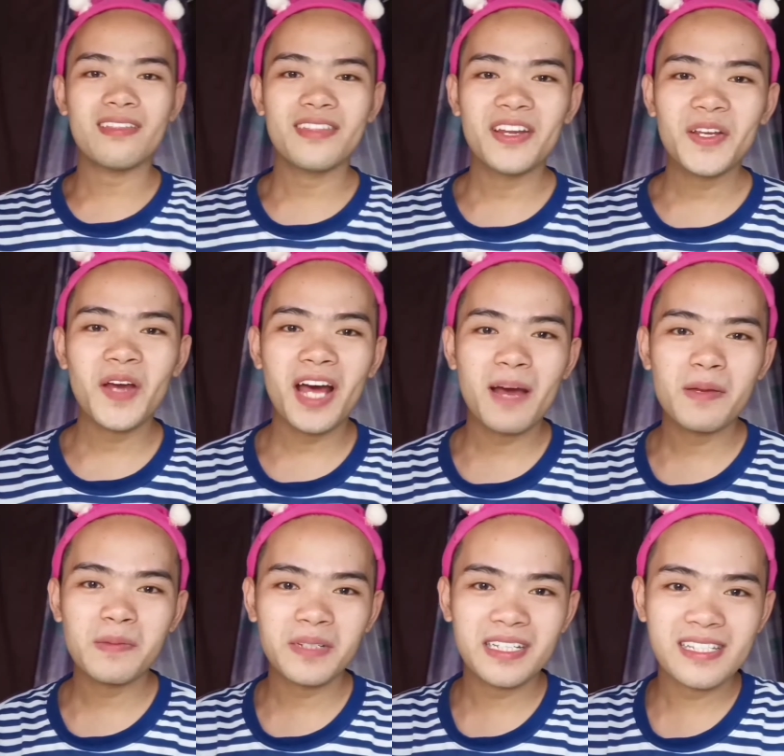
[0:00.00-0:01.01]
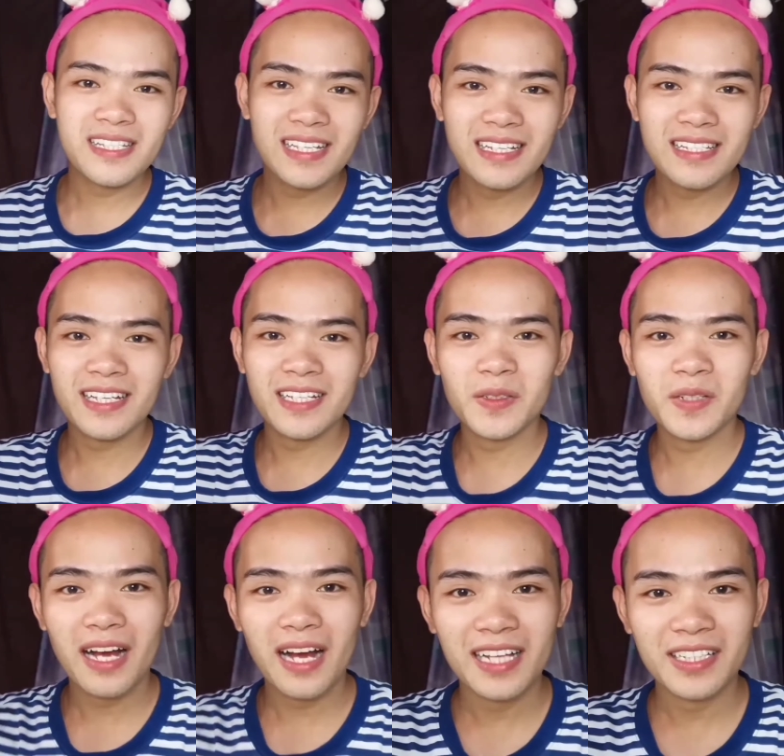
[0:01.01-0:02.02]
And there you have it mga sis.
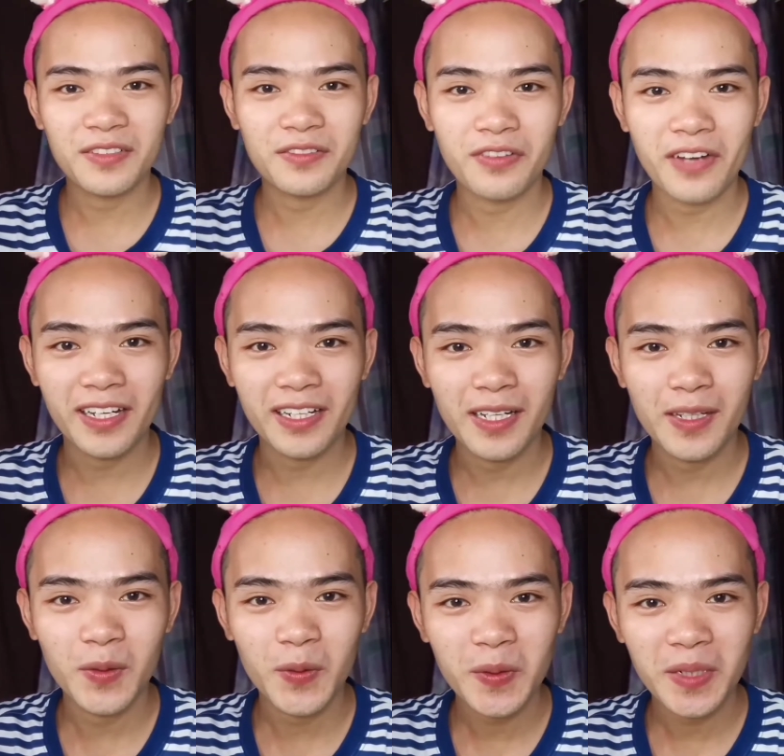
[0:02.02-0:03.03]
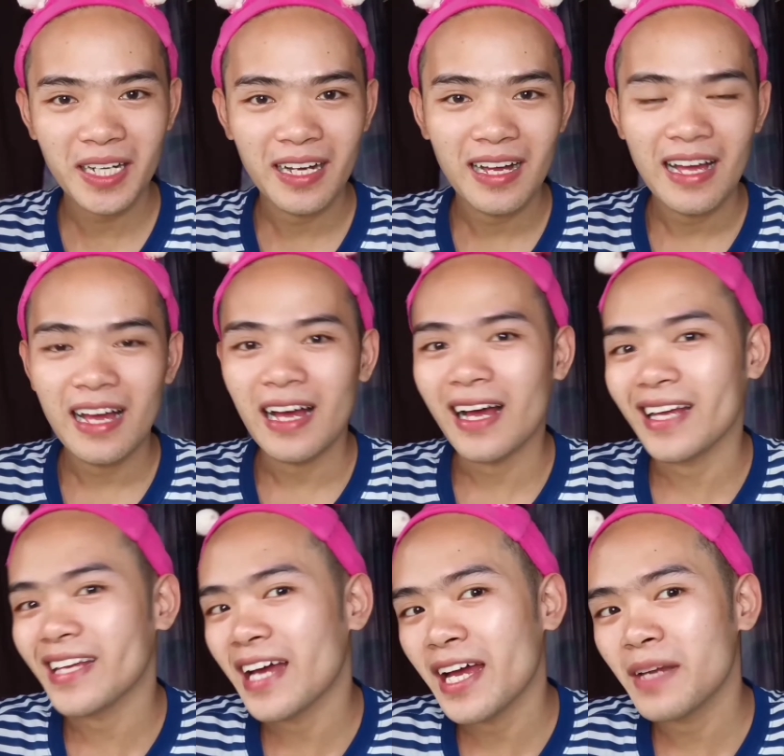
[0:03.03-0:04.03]
Ito na ang ating final look.
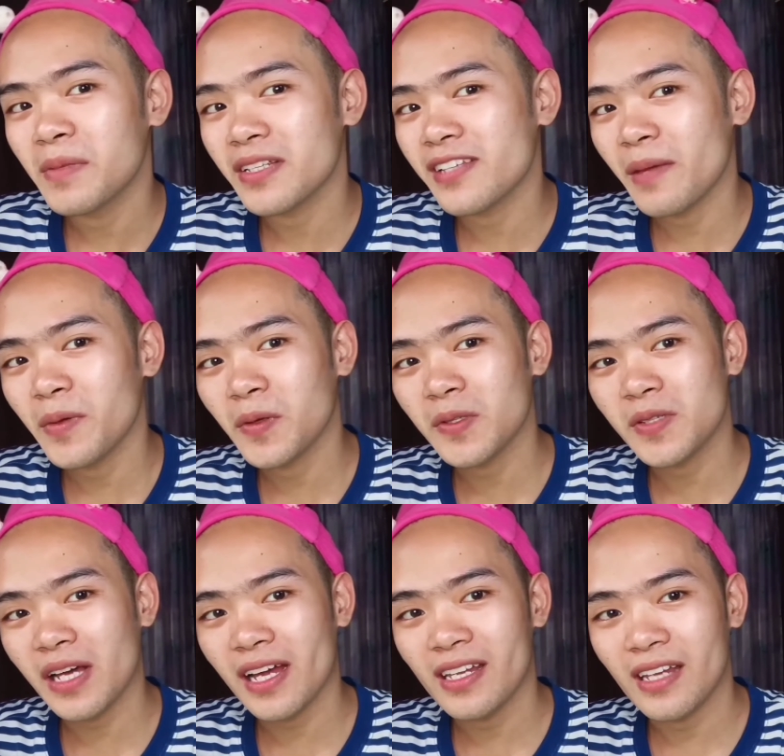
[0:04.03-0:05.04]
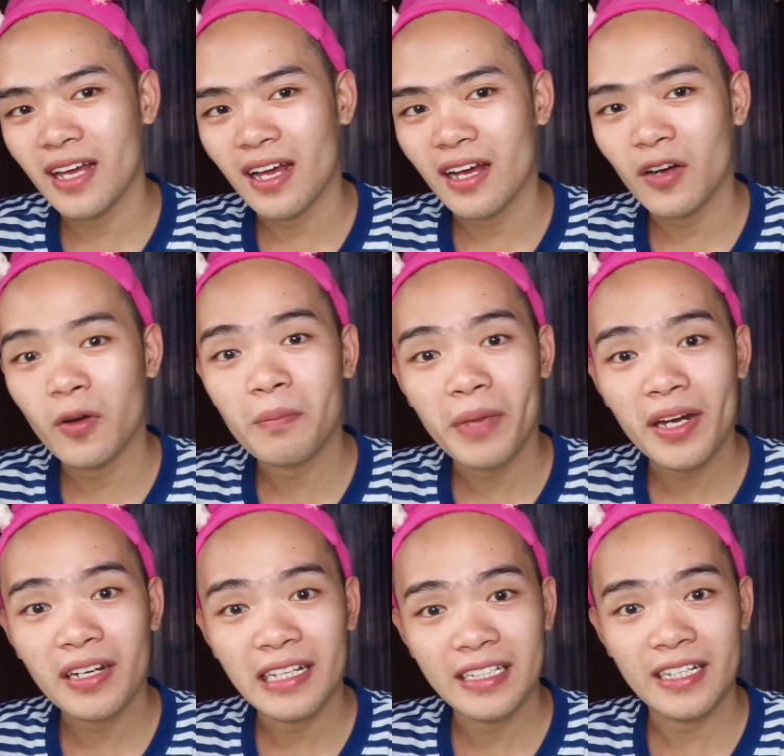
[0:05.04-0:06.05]
Ayan, masabi ko sa kanya,
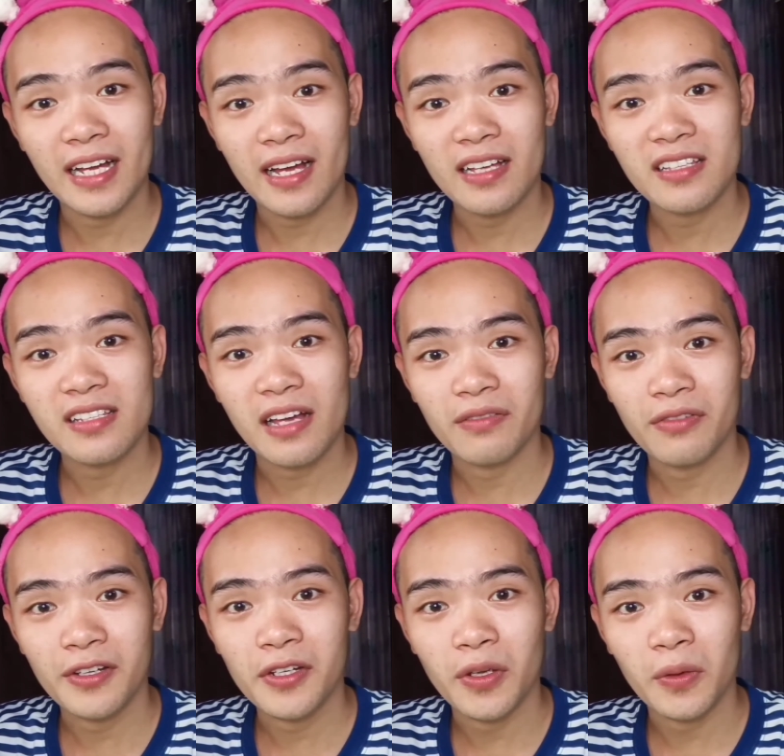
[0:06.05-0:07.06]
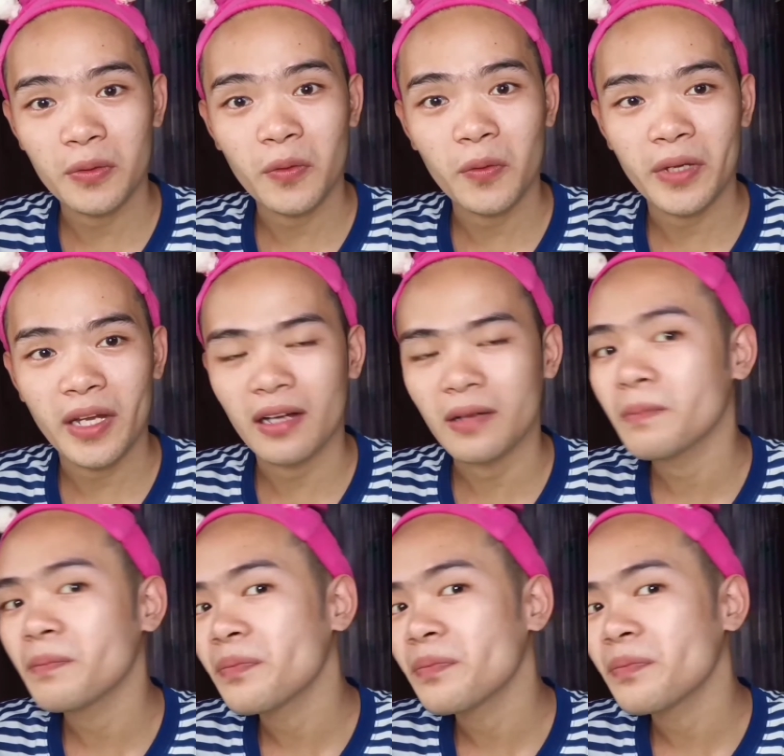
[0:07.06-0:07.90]
compare kanina ha sa video nung una.